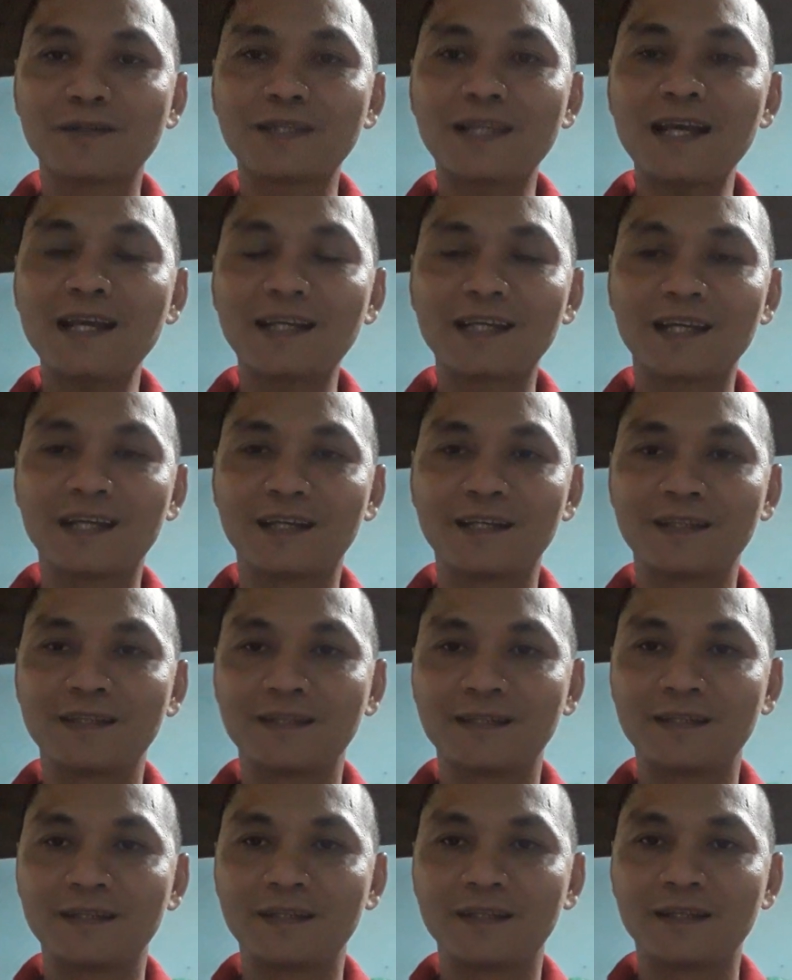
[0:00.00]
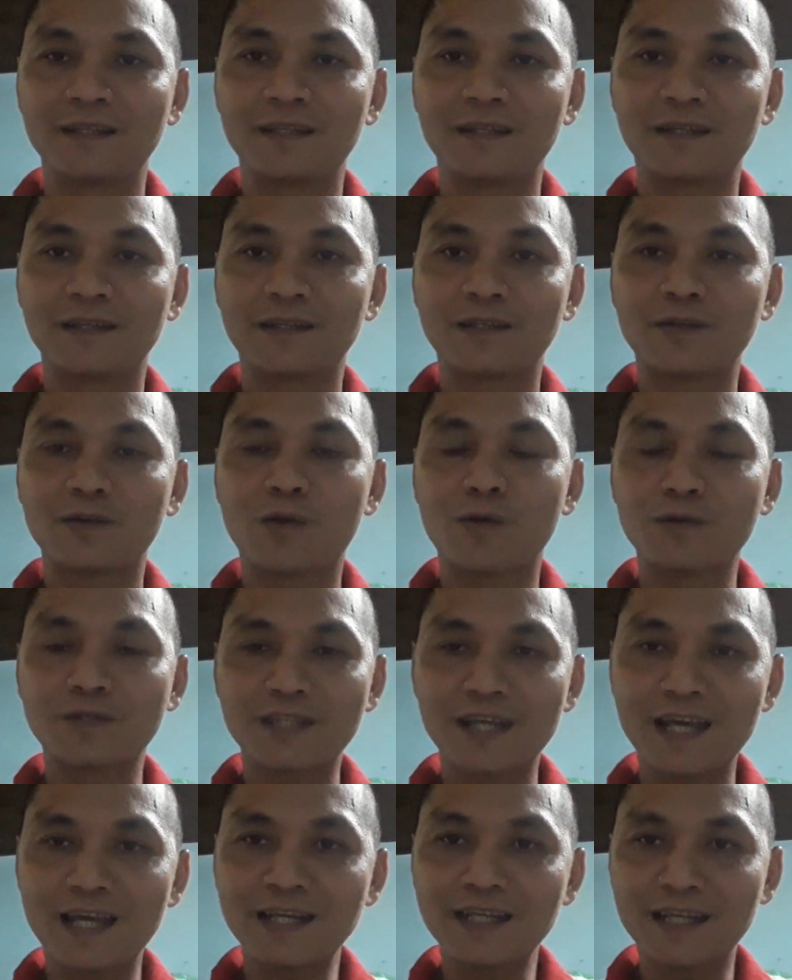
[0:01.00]
có tắt kìa còn
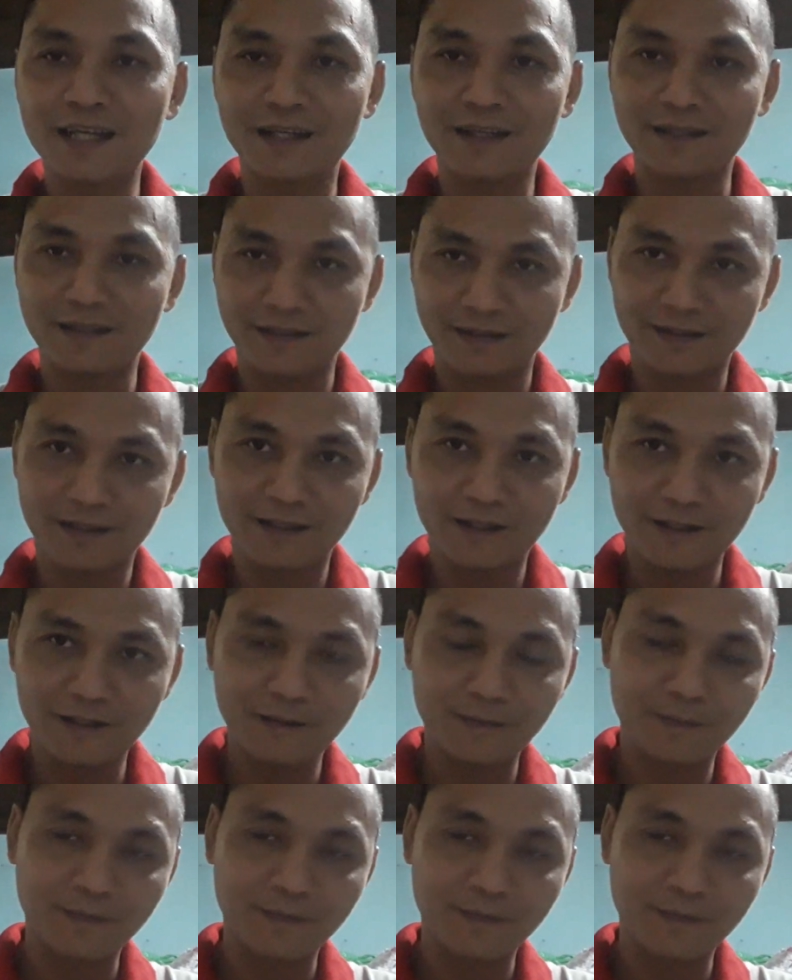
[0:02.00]
sáng kìa đó